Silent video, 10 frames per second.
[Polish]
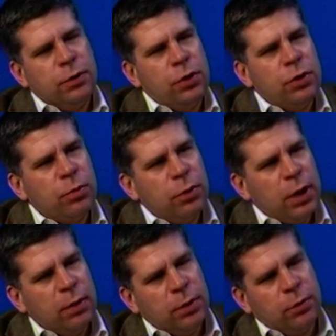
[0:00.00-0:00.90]
dzisiejszym
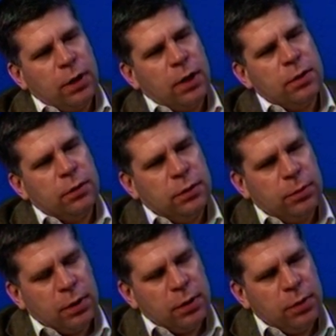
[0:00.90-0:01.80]
modelem demokracji,
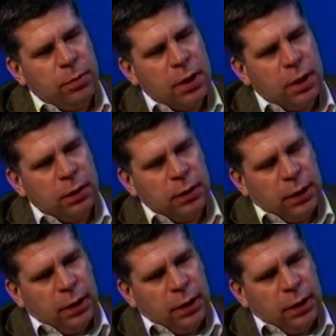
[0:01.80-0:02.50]
demokracji liberalnej,